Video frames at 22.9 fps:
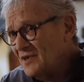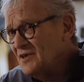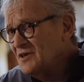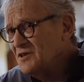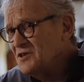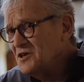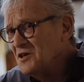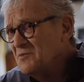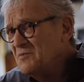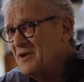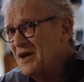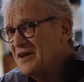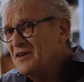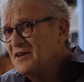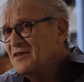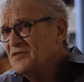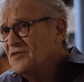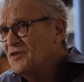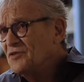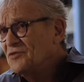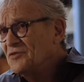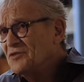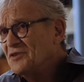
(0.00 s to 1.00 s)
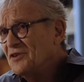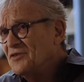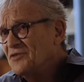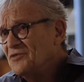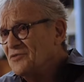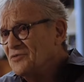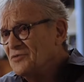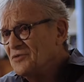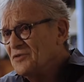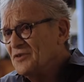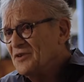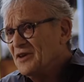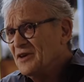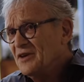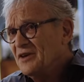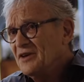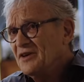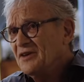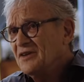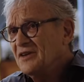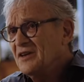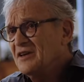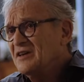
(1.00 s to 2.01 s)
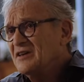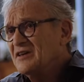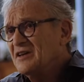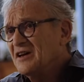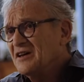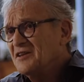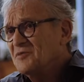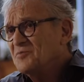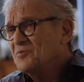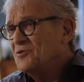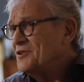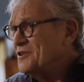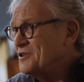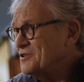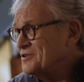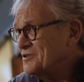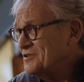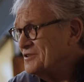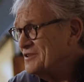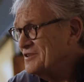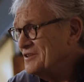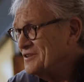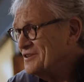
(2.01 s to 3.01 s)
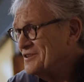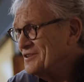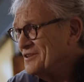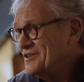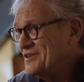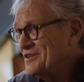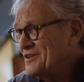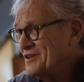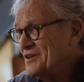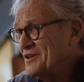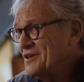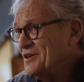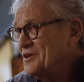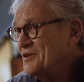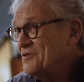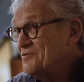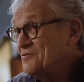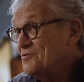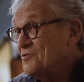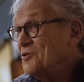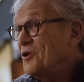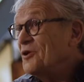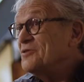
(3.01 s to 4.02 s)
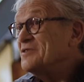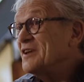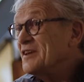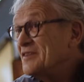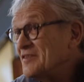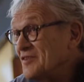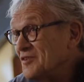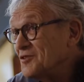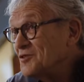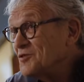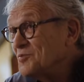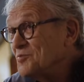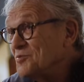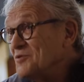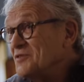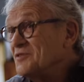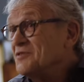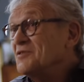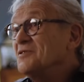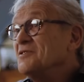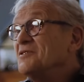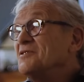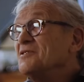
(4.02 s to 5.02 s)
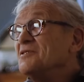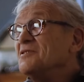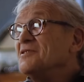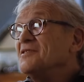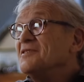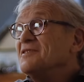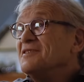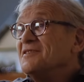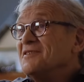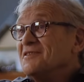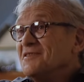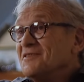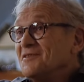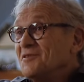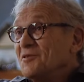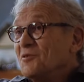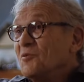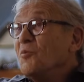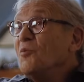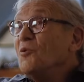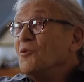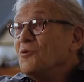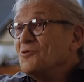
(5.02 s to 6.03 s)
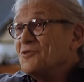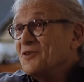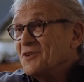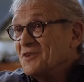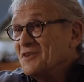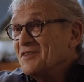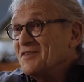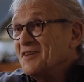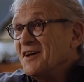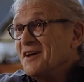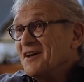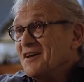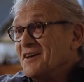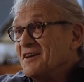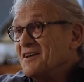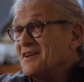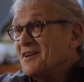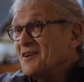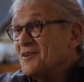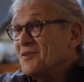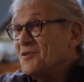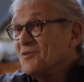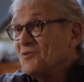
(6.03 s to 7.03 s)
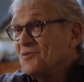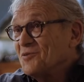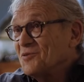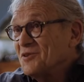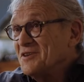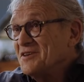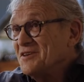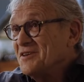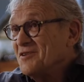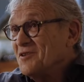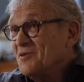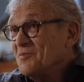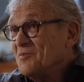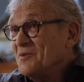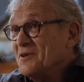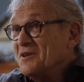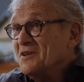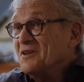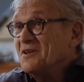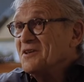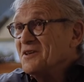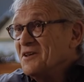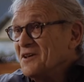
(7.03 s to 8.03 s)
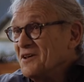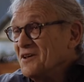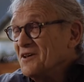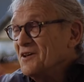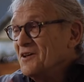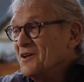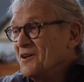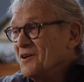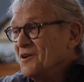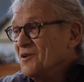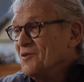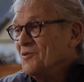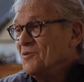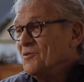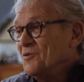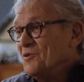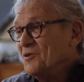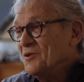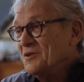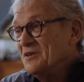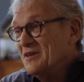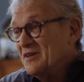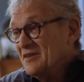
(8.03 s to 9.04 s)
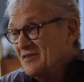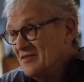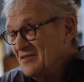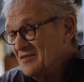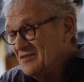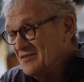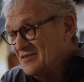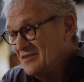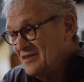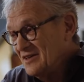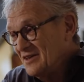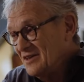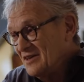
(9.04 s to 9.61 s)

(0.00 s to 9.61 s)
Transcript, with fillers: j'ai remarqué que c'est une question très délicate pour les gens qui font leur descente, puisque on monte en Israël et quand on quitte le pays, on redescend.